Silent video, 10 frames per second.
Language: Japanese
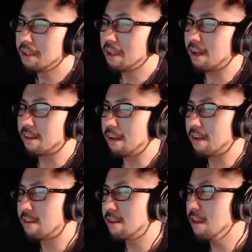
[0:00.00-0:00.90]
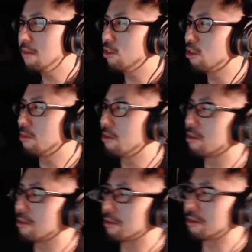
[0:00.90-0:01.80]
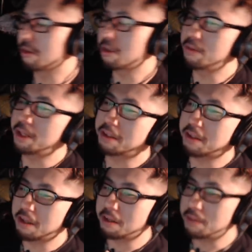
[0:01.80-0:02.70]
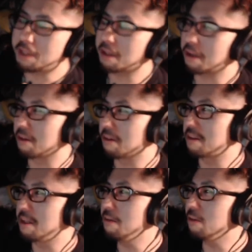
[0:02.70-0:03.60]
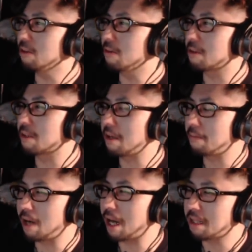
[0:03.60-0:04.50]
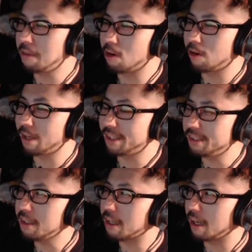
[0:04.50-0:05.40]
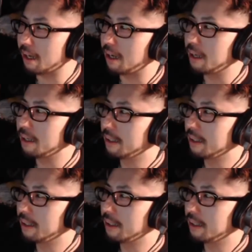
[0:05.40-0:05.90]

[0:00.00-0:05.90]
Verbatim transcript: なんかさ、スティーブ・ジョブズのドキュメンタリー見てたけど、スティーブ・ジョブズってやっぱ頭おかしいな、あれ。